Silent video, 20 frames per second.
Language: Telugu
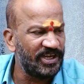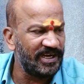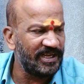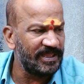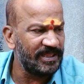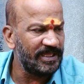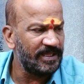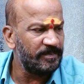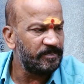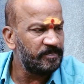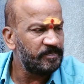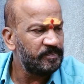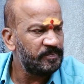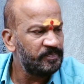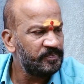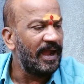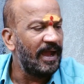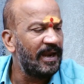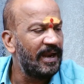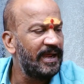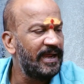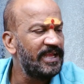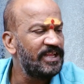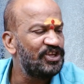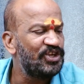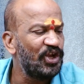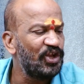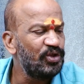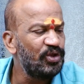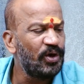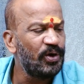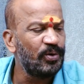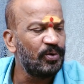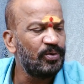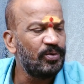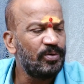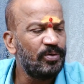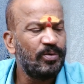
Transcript: జరిగింది అలాగే చంద్రుడు